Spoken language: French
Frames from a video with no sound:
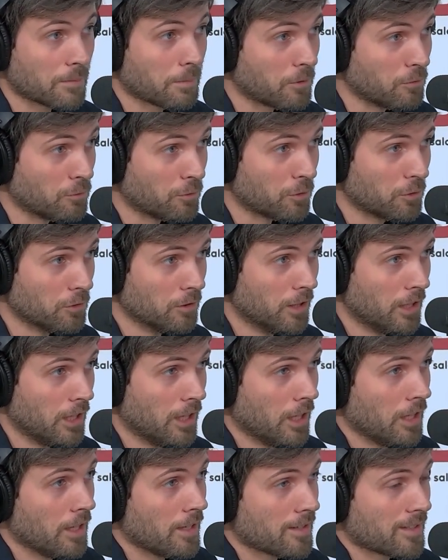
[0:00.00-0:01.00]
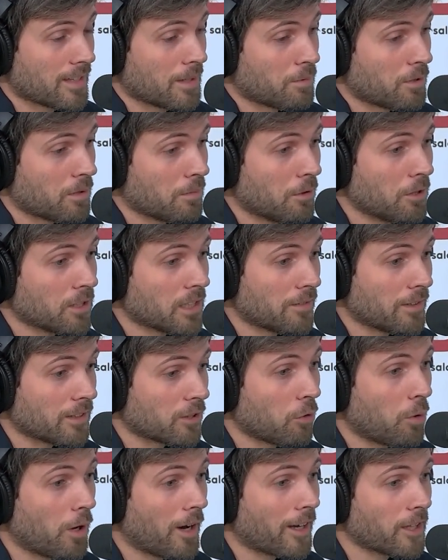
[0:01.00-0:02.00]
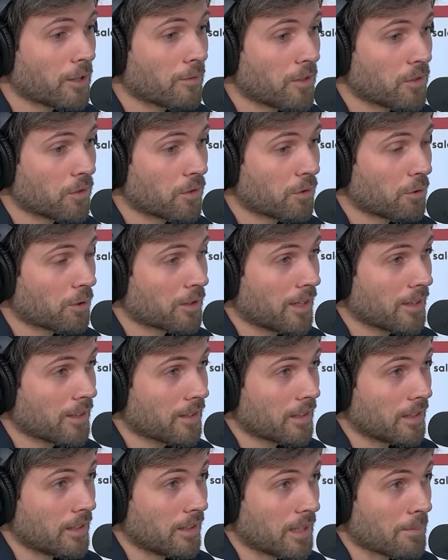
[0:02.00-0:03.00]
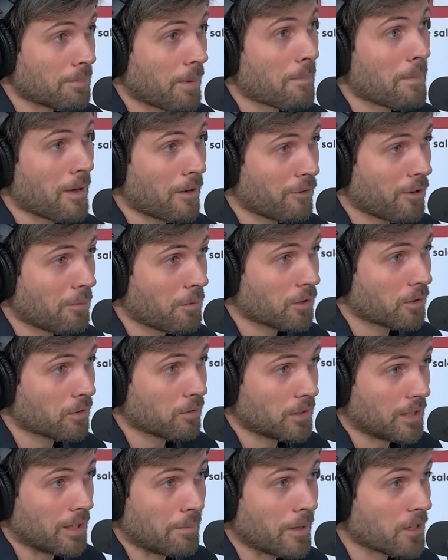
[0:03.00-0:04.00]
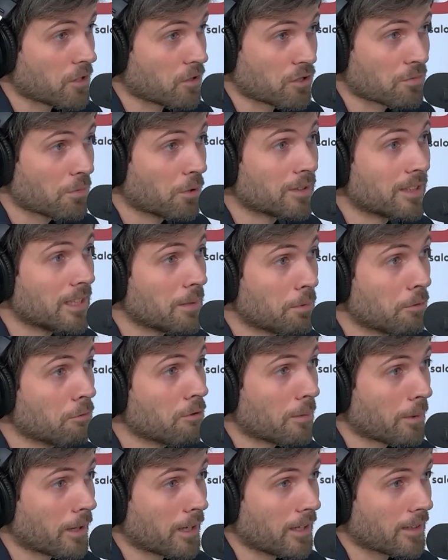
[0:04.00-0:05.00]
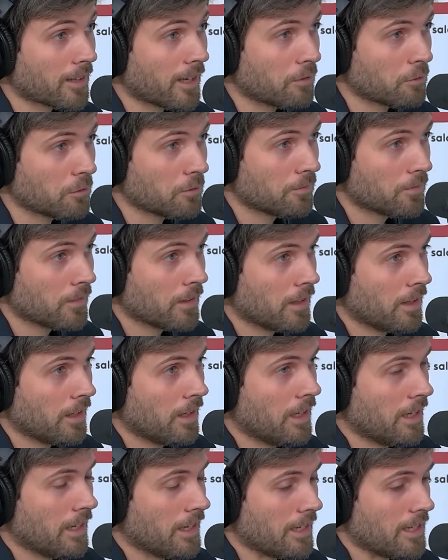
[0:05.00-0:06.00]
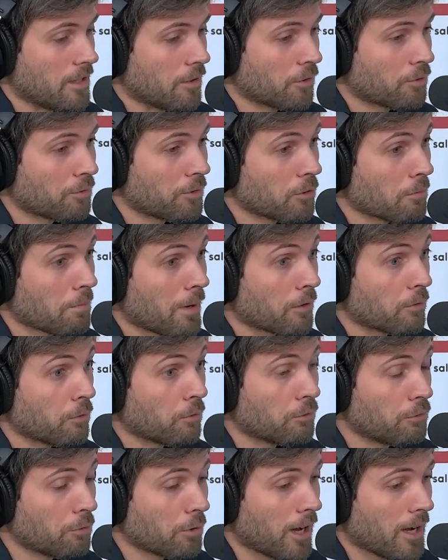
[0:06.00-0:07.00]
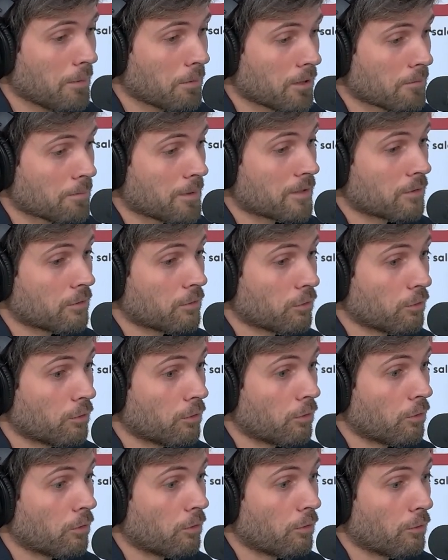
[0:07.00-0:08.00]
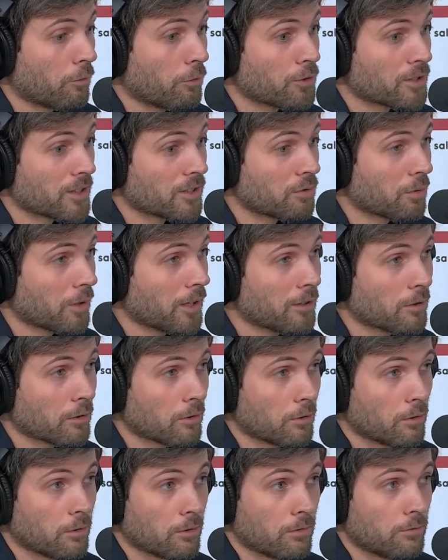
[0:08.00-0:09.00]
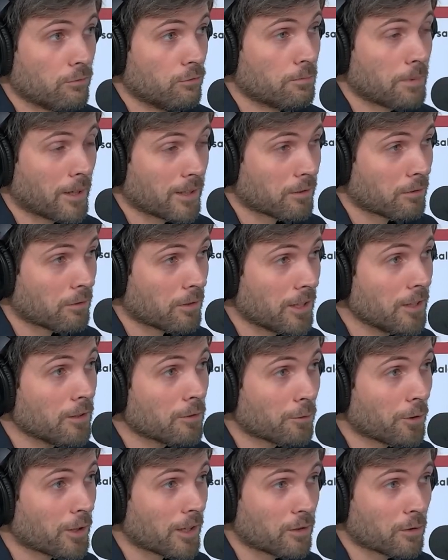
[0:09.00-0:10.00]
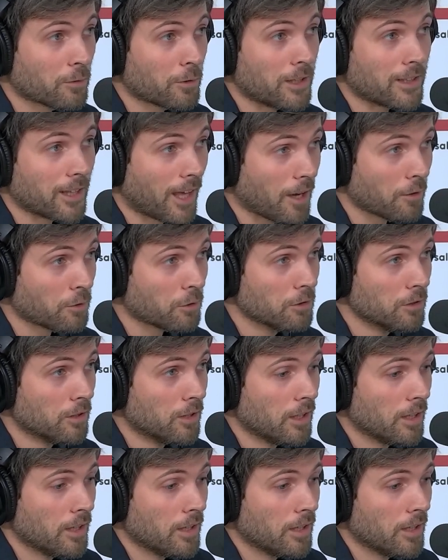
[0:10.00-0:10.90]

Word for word: pas nouveau. Simplement, il y avait trois rénovations sur quatre qui n'étaient pas performantes. Il n'y avait pas de changement de DPE après les travaux. Et ensuite, on parle de durable parce qu'on veut s'assurer que nos particuliers, une fois qu'ils ont fait les travaux,